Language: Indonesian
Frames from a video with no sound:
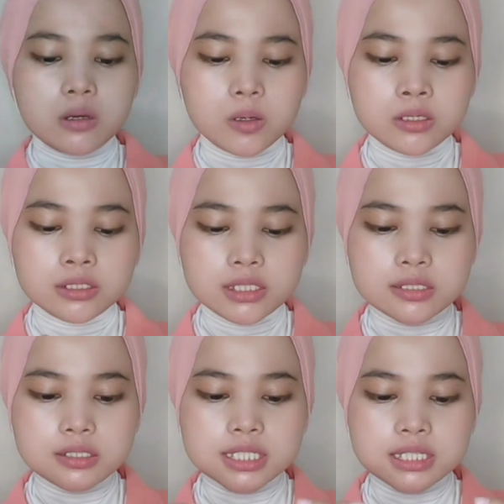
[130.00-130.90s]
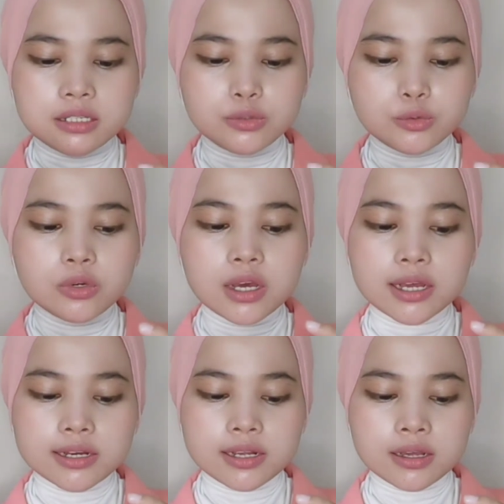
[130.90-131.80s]
oh di, di sini tuh nggak
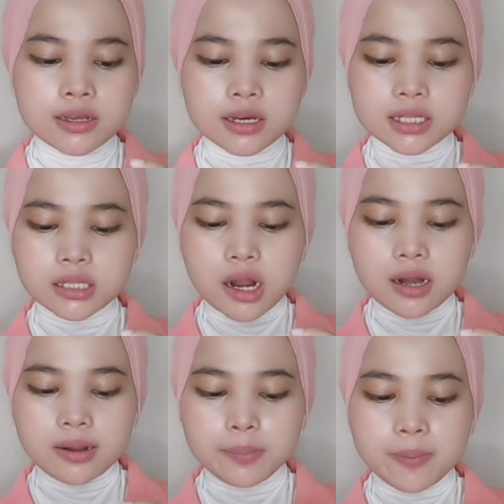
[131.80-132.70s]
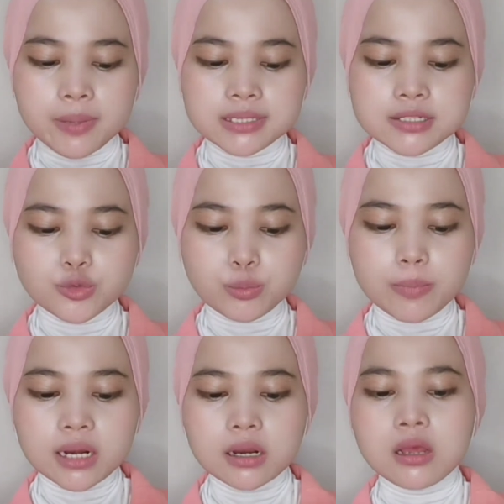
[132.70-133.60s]
ada keterangan apa apa sih
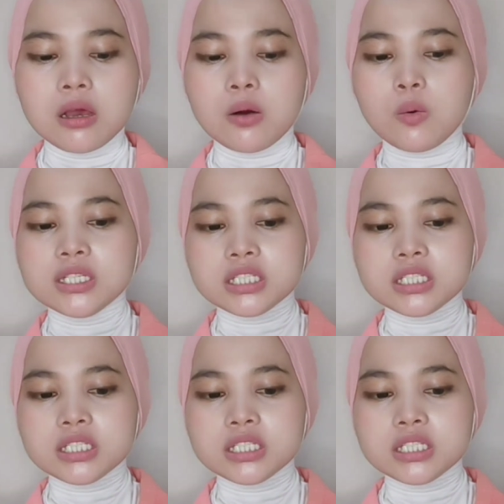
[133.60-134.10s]
cuman one